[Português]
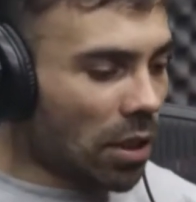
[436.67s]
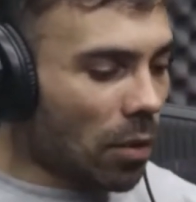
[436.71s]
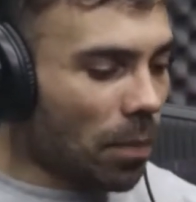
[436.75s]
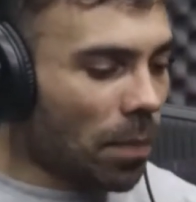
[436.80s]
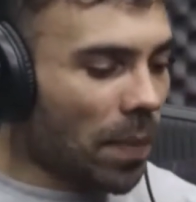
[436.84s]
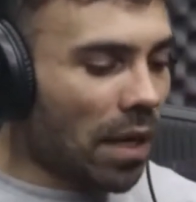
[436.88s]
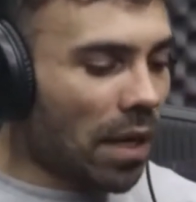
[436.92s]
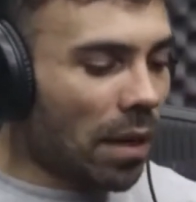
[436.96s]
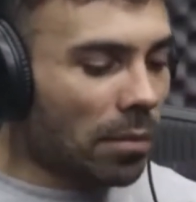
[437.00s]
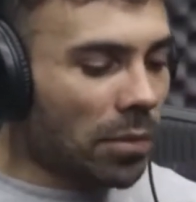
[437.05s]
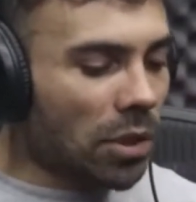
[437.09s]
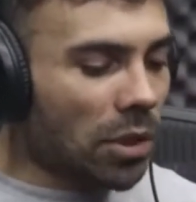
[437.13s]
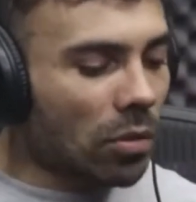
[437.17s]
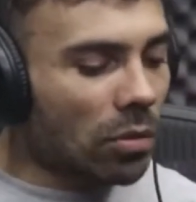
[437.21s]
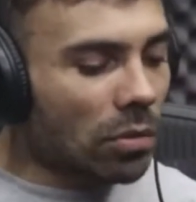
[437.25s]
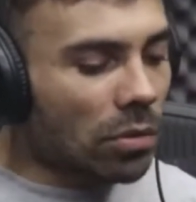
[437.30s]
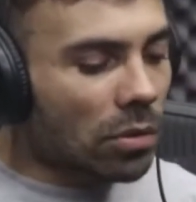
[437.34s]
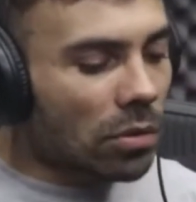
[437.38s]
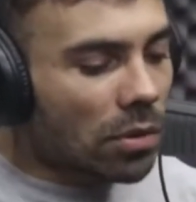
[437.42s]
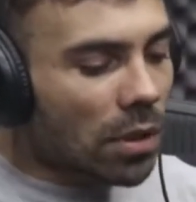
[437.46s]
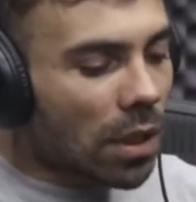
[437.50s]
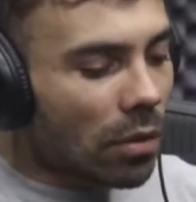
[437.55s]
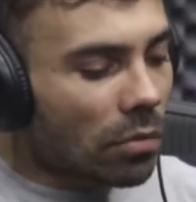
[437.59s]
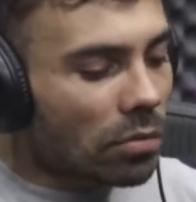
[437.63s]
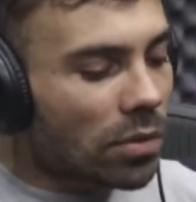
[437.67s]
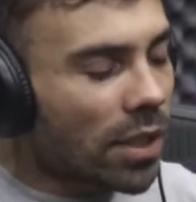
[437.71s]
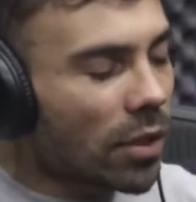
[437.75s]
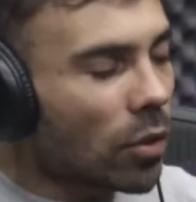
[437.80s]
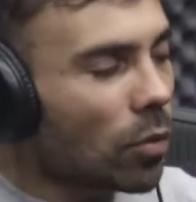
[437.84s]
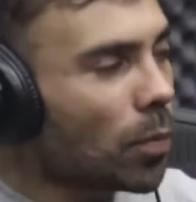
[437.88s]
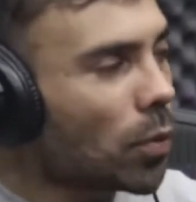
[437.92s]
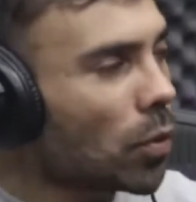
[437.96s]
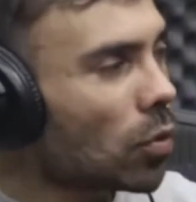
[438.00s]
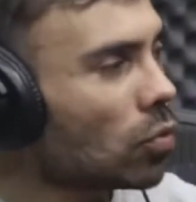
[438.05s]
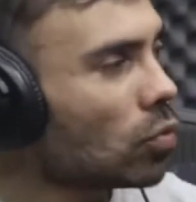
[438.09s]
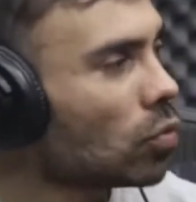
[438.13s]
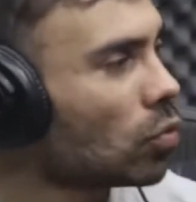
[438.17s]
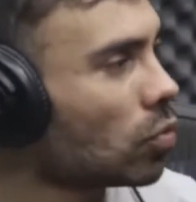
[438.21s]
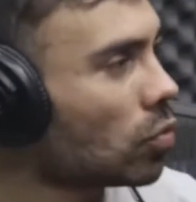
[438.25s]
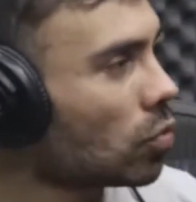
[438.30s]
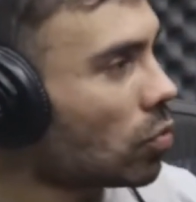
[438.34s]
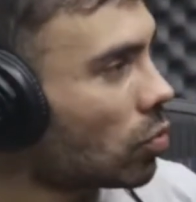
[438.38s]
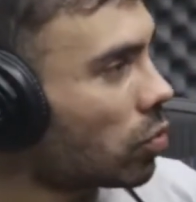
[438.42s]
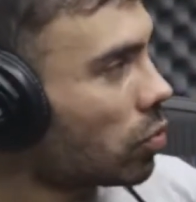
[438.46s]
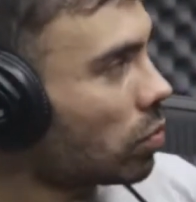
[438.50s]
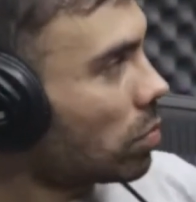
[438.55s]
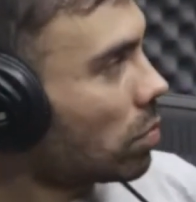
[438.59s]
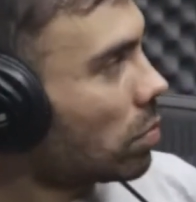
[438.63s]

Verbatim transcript: Pirâmide é quando não tem o produto.